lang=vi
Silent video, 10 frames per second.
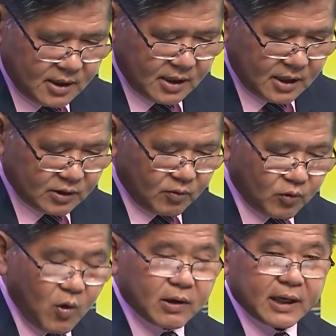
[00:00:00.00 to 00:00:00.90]
Ở ờ, Trung
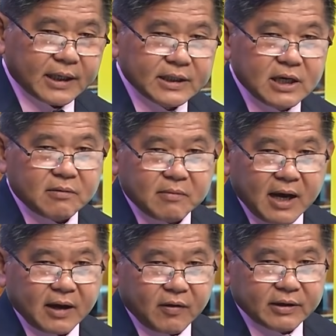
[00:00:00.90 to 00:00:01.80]
Quốc là cái nước
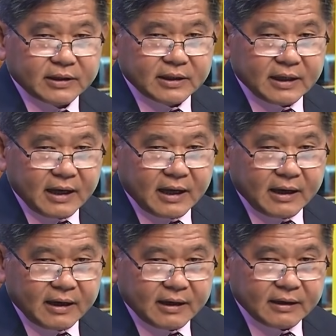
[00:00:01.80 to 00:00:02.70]
mà coi như
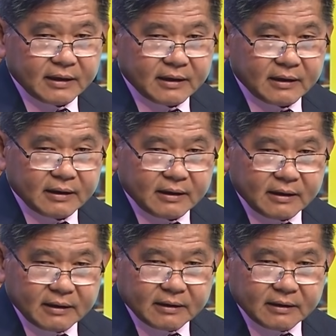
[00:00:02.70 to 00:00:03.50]
là Ờ,